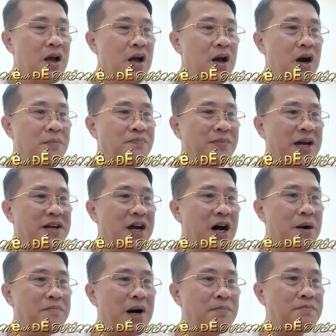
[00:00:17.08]
Âm thanh
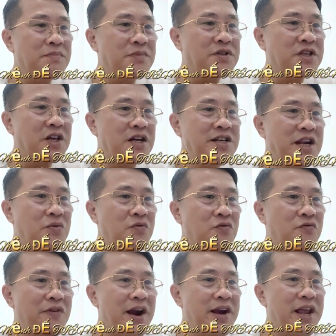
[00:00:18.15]
ầm ầm chấn động
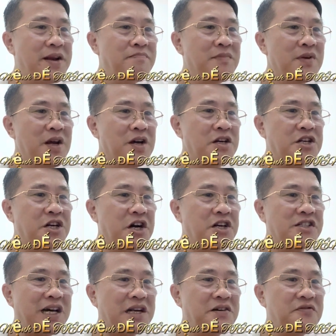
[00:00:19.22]
vang lên, trời
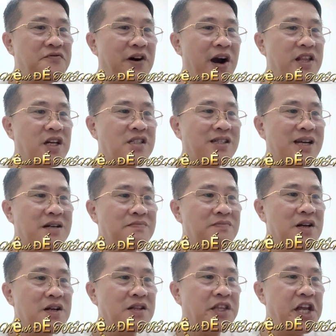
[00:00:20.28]
xanh phải thất sắc,
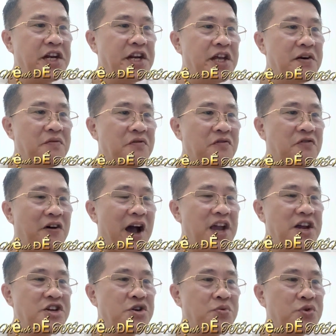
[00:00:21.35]
thiên địa
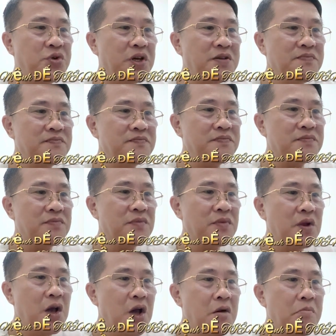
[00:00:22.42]
phải rung chuyển.
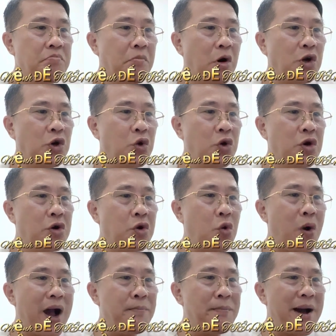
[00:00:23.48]
Một luồng
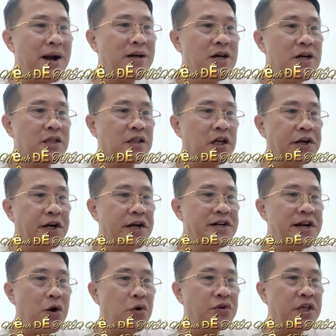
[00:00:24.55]
quang mang từ đến
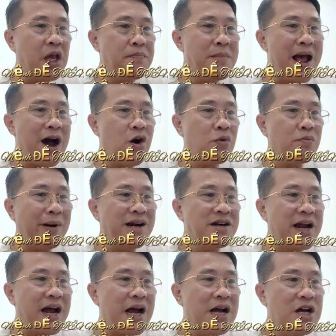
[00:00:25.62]
đầu diệp hào bắn
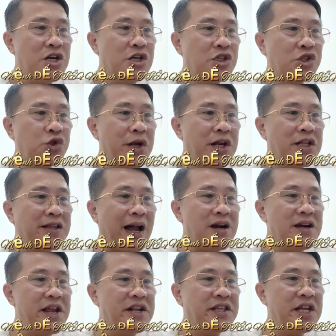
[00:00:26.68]
ra, xuyên thẳng
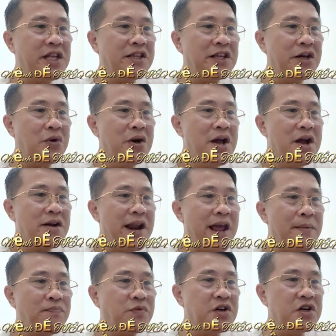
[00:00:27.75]
lên thiên tiêu
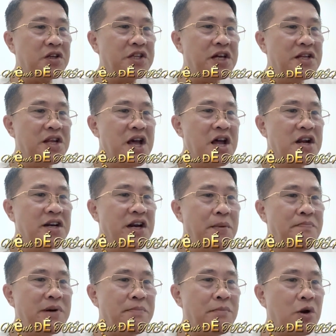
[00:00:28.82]
đem Thượng Thiên
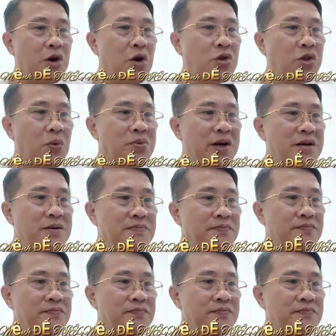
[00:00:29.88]
đâm ra một lỗ thủng lớn.